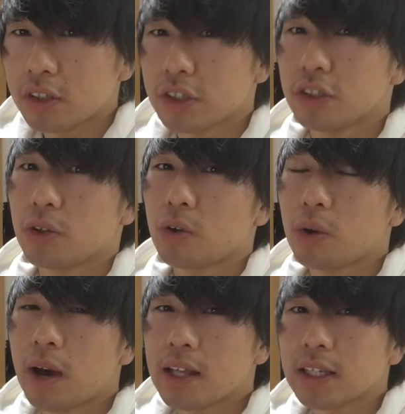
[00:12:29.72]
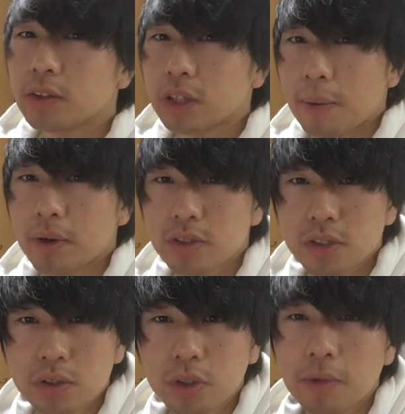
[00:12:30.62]
吸うところはちゃんとタバコ
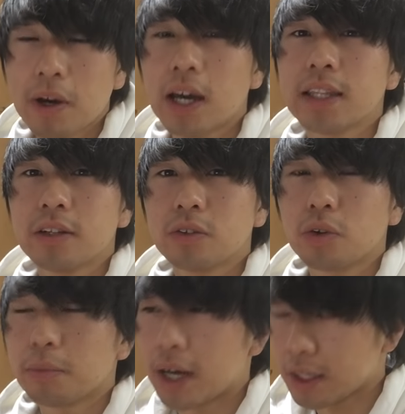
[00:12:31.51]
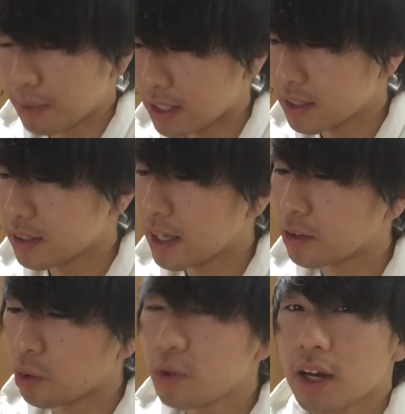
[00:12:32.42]
吸うところで分かれてるところもありますであ
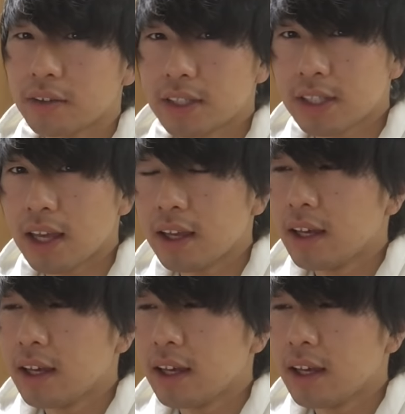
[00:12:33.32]
と音楽ですね